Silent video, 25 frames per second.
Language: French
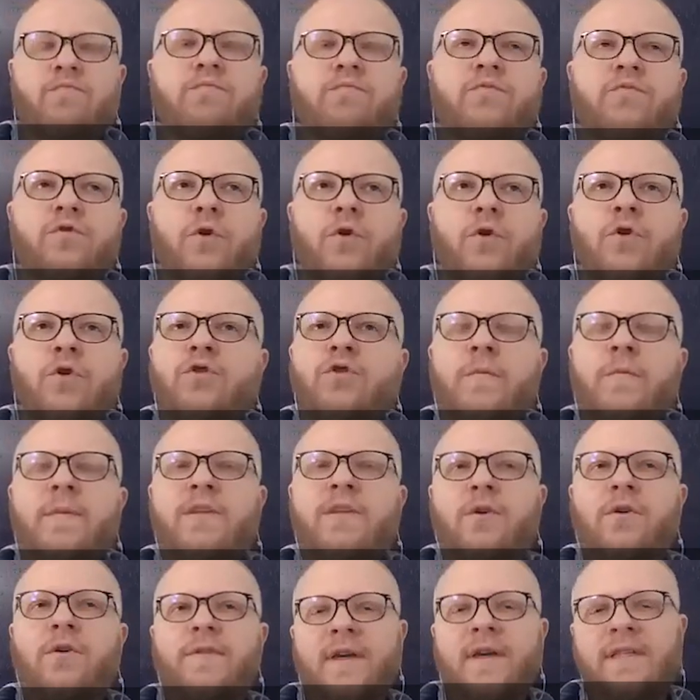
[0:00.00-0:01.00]
sur l'ensemble
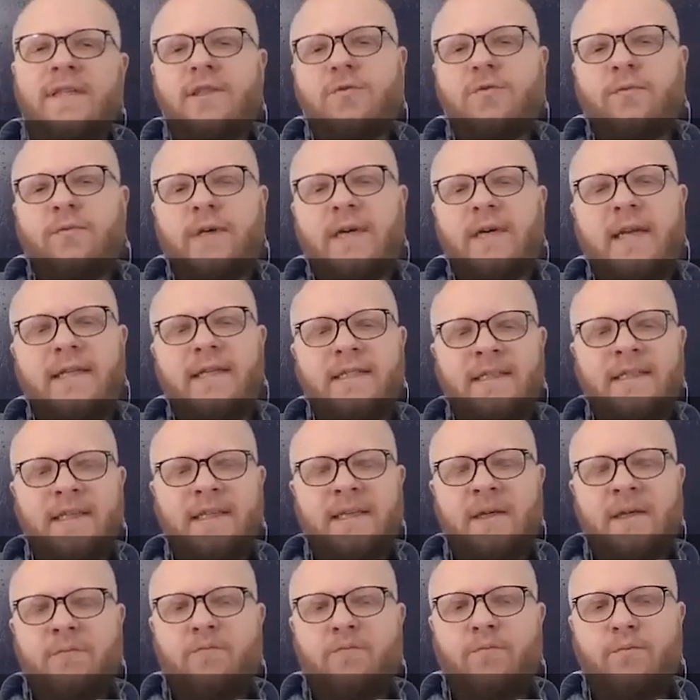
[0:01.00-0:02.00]
des transferts qui sont
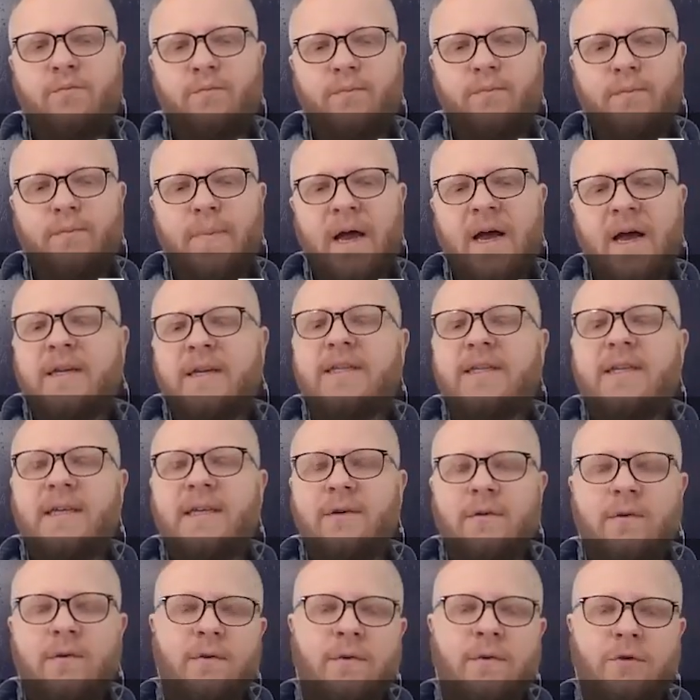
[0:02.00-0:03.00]
réalisés, par les
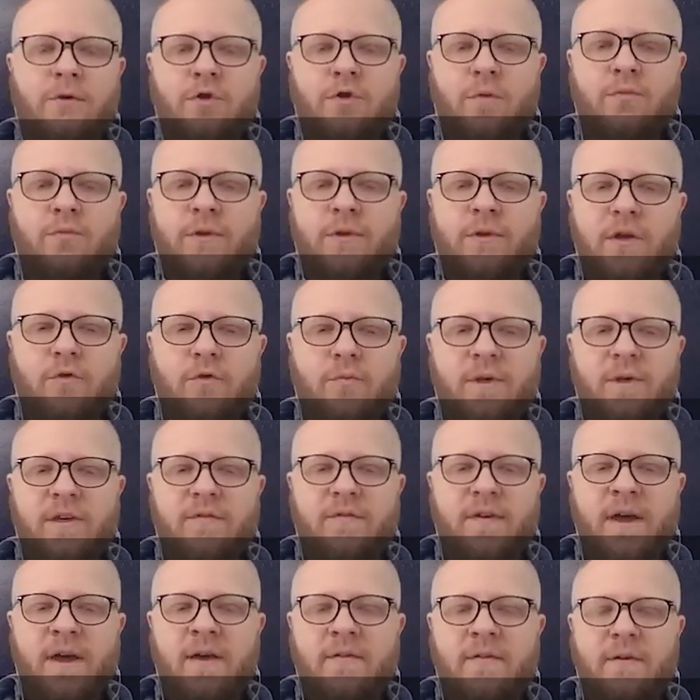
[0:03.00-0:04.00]
euh, championnats du Big
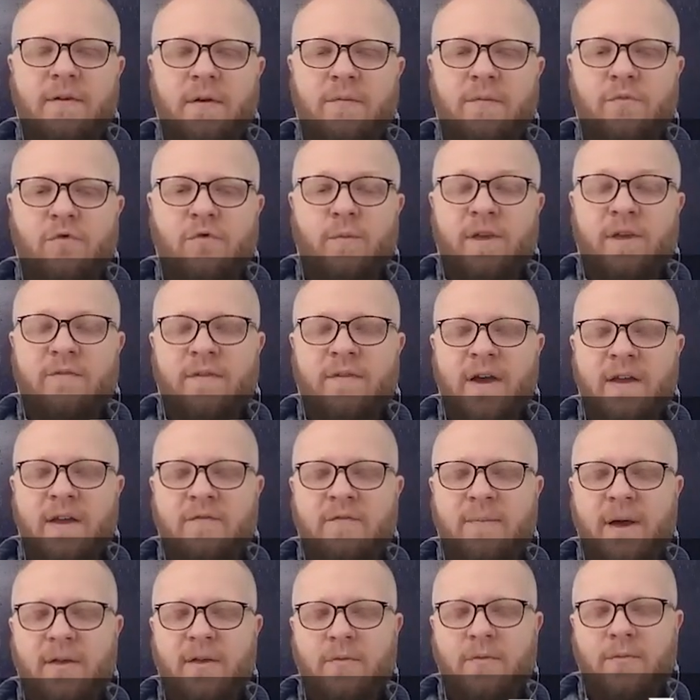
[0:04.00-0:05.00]
Five. Du Big
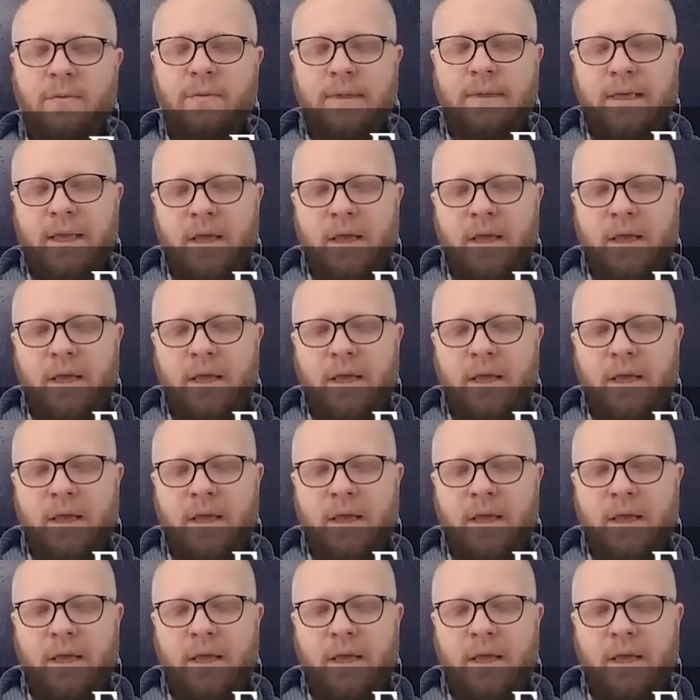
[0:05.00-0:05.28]
pardon.